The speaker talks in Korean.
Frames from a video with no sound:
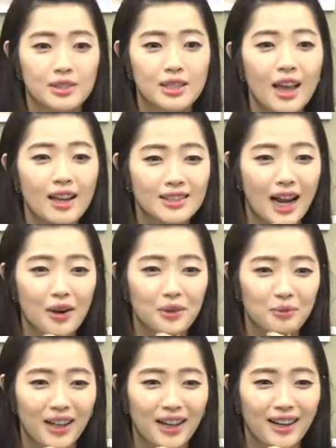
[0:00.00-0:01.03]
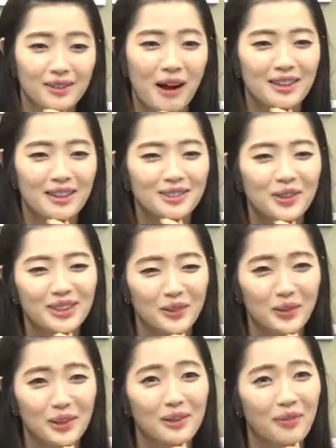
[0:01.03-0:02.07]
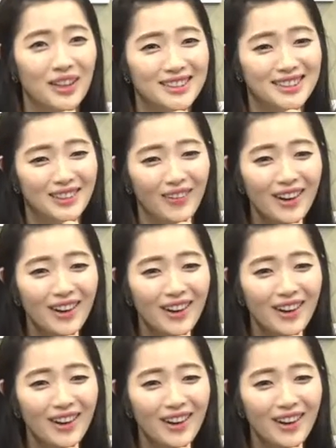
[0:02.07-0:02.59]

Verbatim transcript: 되게 자유롭다. 방송에서 기를 팠어.